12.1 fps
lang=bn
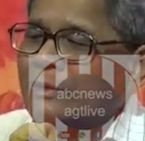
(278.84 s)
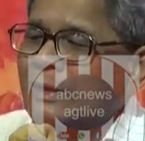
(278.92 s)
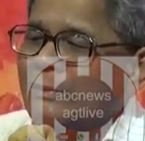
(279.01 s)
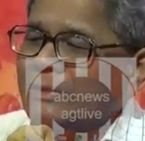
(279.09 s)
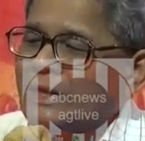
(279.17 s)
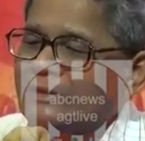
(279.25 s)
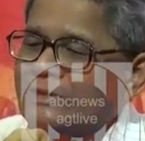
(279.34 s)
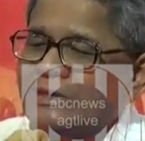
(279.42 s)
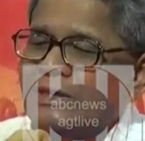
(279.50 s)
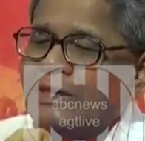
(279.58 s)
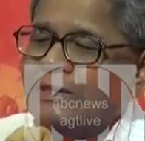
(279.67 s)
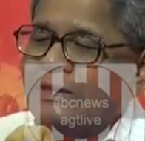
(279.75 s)
আমি আছি
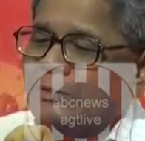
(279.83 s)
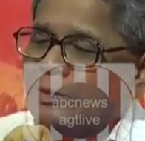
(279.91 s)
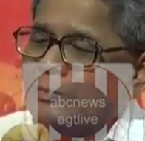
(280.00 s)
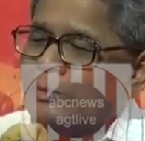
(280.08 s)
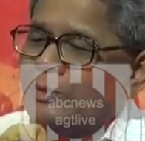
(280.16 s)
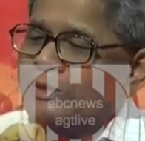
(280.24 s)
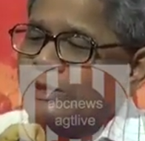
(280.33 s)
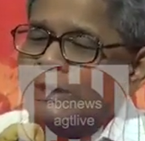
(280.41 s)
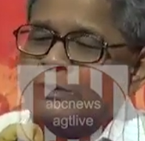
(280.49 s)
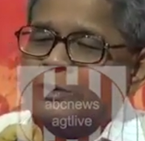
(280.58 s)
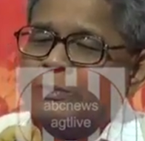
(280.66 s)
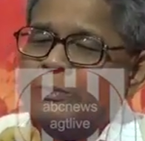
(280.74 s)
এটা করবো
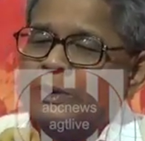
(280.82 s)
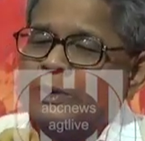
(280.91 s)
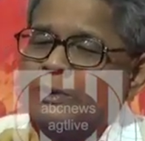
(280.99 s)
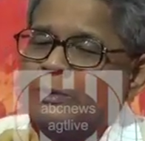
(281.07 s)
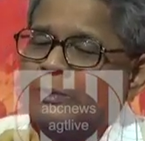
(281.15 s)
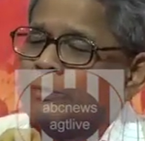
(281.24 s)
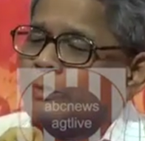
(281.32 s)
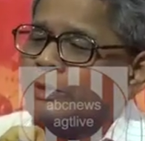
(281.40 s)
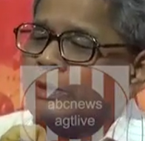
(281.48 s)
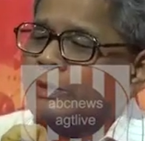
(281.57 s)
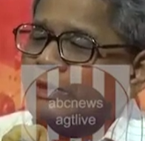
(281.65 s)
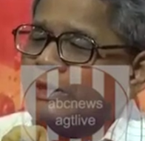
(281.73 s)
সেটা করবো এরকম
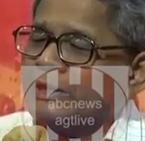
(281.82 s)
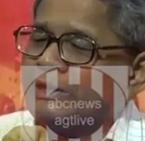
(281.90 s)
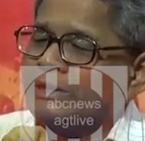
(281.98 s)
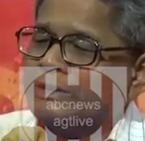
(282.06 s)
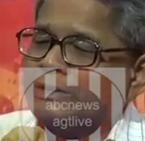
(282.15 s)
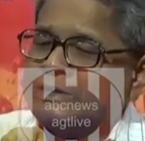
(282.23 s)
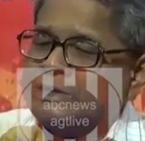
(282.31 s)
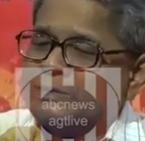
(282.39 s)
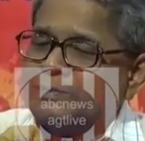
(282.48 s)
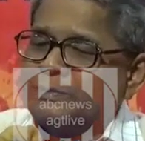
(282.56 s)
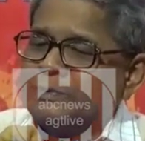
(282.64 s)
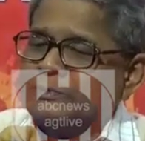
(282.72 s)
করে টরে শেষ
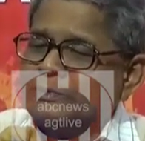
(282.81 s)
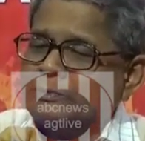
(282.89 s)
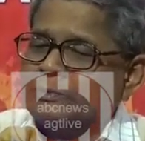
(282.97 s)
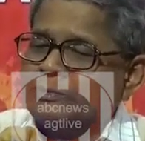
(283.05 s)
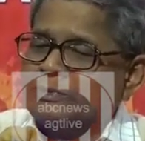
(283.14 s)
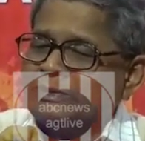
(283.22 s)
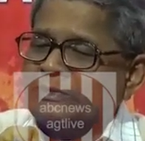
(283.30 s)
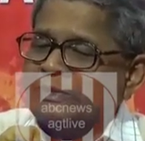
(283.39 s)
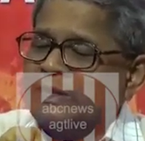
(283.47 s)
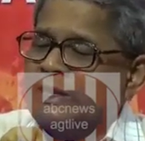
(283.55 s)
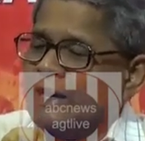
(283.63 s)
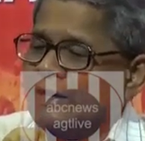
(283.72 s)
পর্যন্ত দু তিন
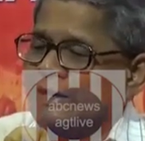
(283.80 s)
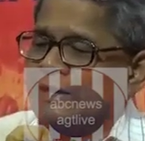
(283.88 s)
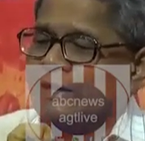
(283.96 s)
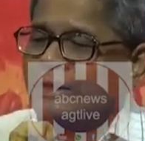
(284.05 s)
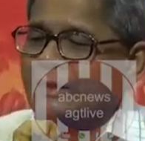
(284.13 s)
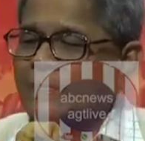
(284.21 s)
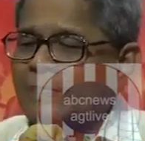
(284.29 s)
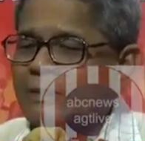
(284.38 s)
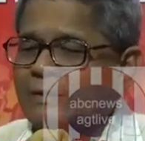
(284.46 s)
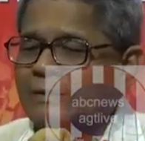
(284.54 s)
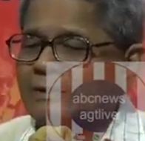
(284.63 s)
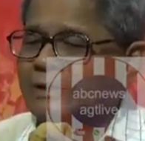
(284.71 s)
দিন আগে
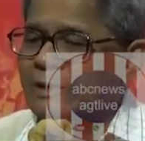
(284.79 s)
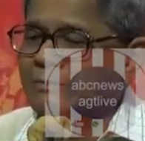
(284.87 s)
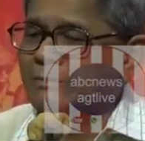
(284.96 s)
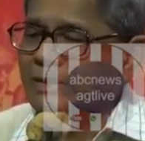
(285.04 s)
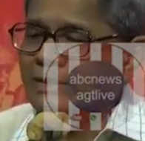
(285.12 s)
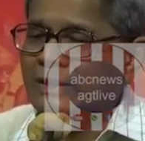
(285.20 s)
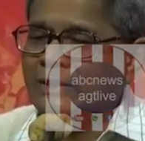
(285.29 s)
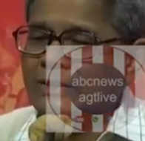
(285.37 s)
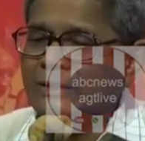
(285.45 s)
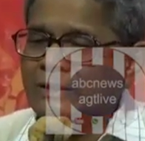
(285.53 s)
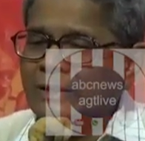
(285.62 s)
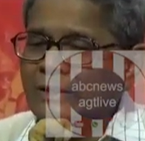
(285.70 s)
সাংবাদিক
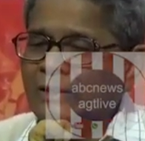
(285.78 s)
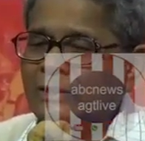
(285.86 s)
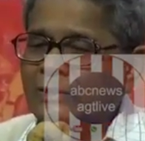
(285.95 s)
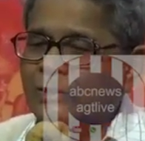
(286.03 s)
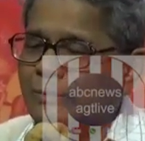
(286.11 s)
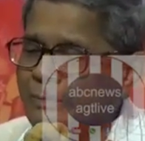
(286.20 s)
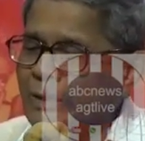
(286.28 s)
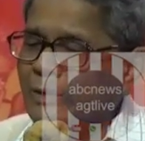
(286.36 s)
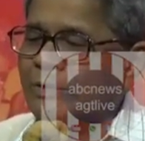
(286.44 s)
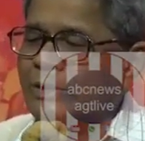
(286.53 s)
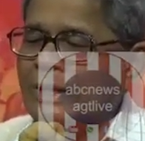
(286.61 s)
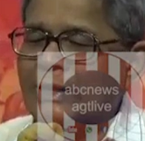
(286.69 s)

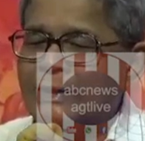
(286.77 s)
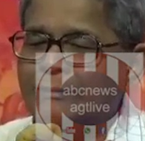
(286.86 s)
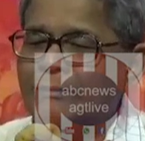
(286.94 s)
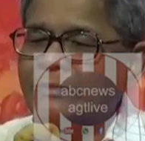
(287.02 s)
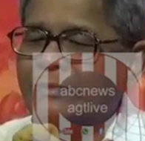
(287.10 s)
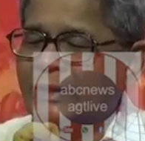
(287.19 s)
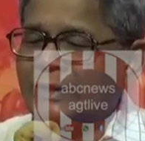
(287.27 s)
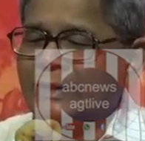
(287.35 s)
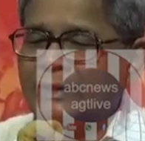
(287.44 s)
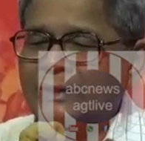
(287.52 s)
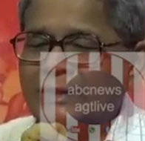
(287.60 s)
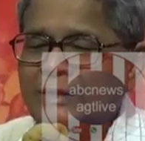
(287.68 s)
সম্মেলন না এমনিতে
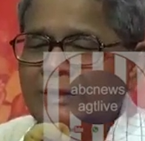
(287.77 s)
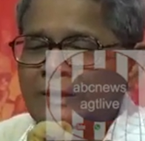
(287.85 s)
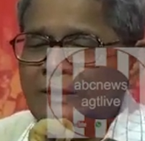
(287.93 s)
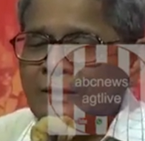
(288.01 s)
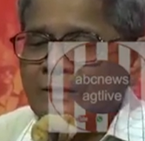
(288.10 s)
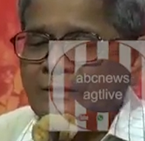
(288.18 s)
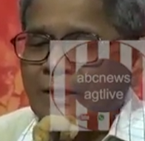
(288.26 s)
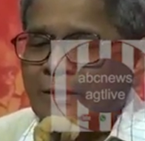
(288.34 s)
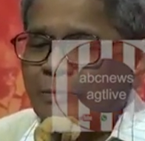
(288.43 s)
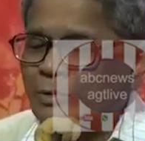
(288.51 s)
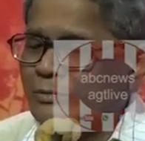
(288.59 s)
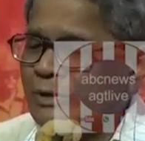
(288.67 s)
তার
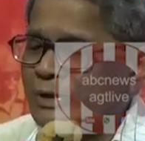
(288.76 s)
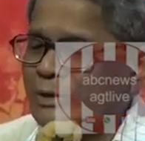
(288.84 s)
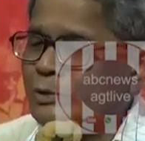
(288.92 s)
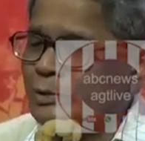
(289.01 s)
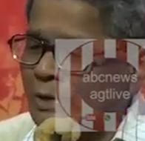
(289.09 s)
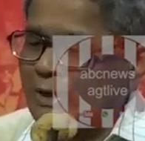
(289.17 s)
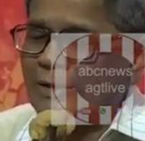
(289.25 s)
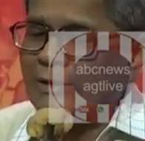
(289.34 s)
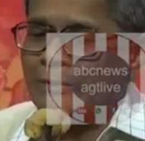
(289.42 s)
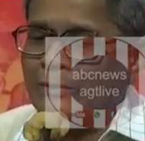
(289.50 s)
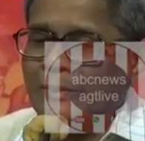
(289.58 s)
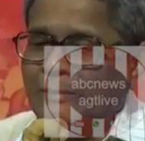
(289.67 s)
মুখ থেকে শোনা
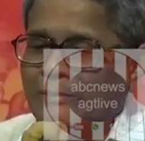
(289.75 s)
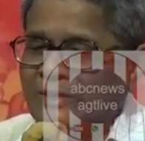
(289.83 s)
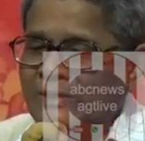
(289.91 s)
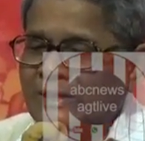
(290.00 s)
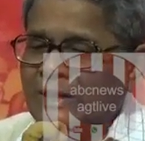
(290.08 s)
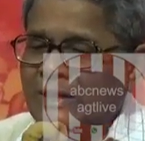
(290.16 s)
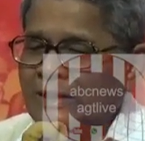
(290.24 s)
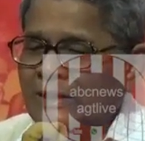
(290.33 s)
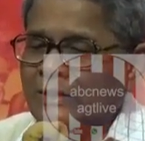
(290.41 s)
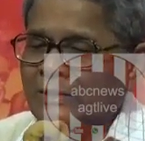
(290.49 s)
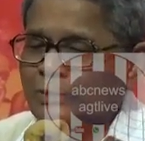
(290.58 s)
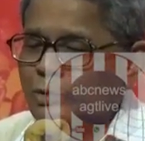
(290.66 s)
গেল আমরা যেটা
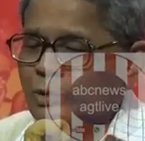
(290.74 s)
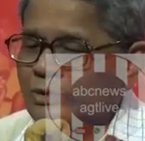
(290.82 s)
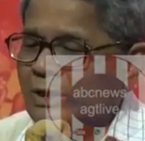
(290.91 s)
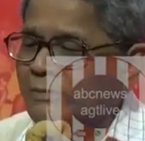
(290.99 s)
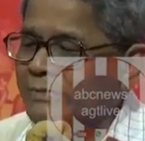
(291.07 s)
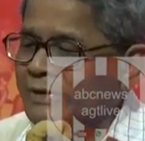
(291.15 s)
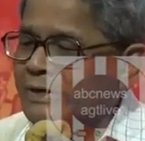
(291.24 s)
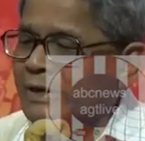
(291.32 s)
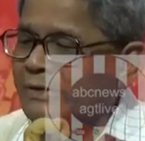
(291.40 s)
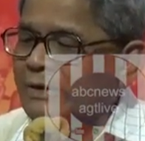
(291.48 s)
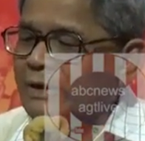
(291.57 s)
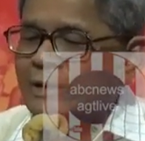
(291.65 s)
সোশ্যাল
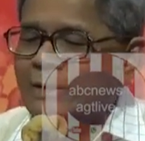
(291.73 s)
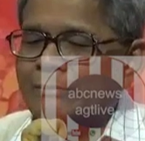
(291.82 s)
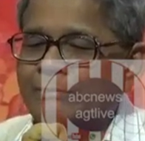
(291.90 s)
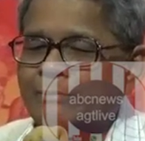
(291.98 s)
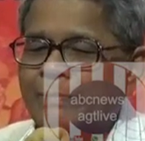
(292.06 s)
মিডিয়ায় দেখলাম